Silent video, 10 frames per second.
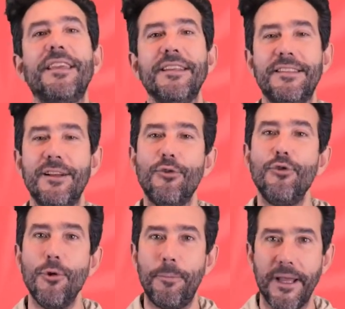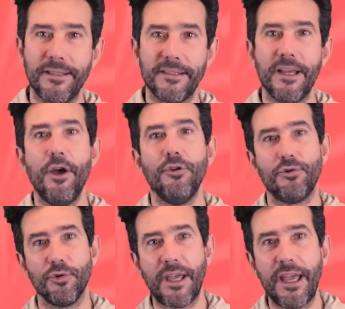Castello Lopez.
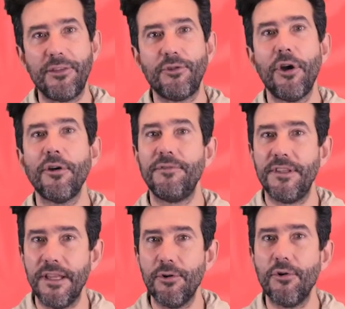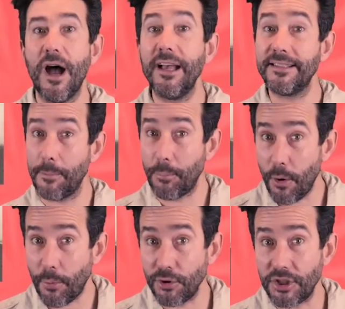Ce créateur vidéo a sa
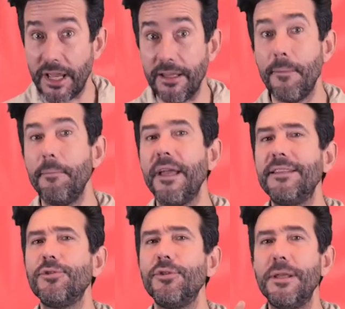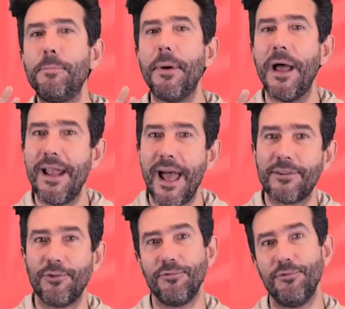propre chaîne, mais ce n'est pas
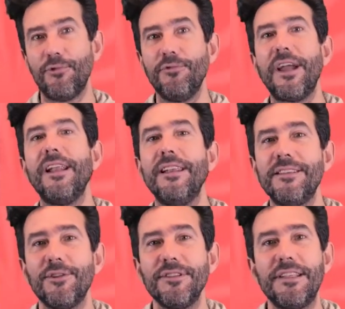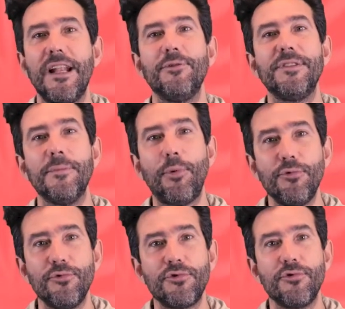là que vous trouverez l'essentiel de ses
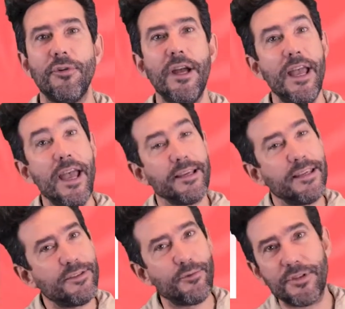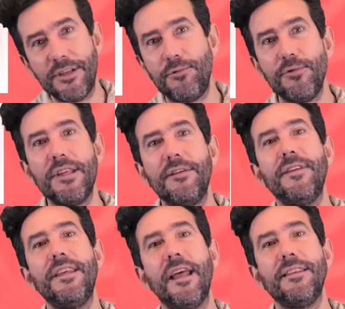productions qui sont diffusées
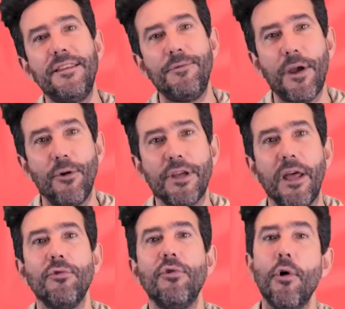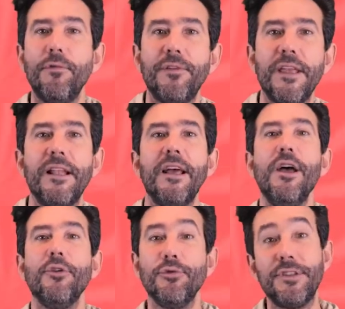via différents canaux au fil
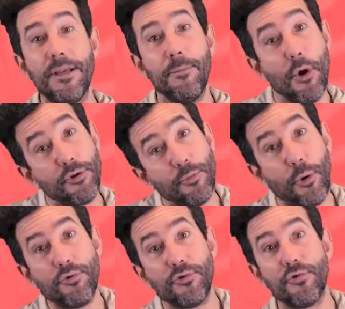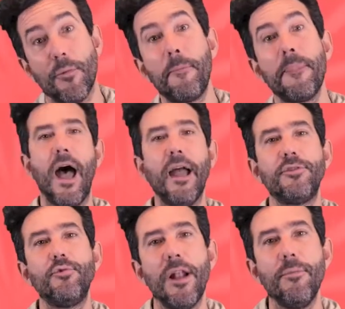de ses modes de production.
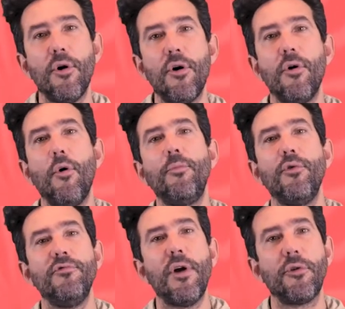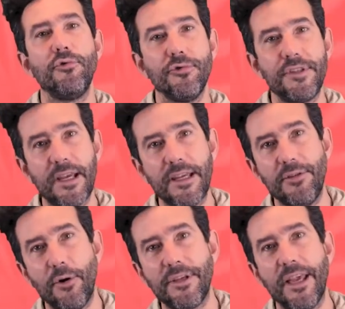Actuellement, on peut voir une
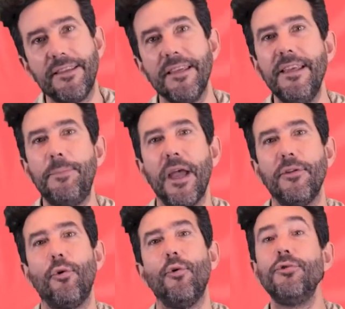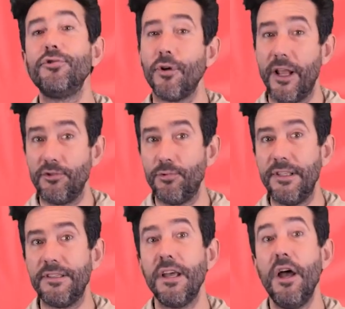série d'enquêtes hyper drôles sur la
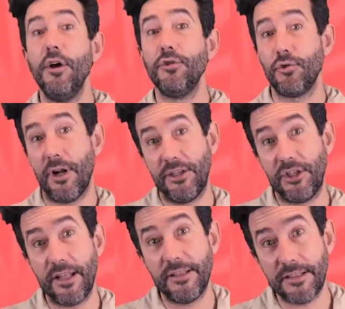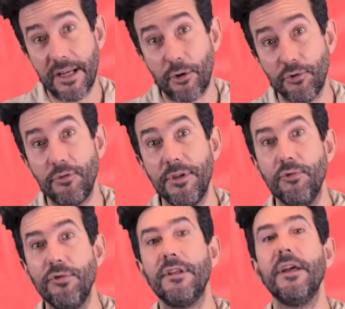Suisse sur la chaîne 52
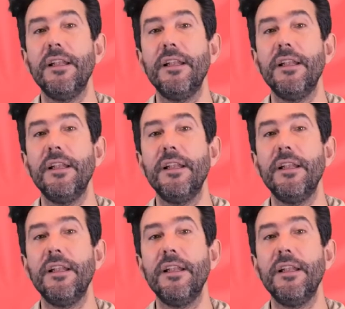minutes.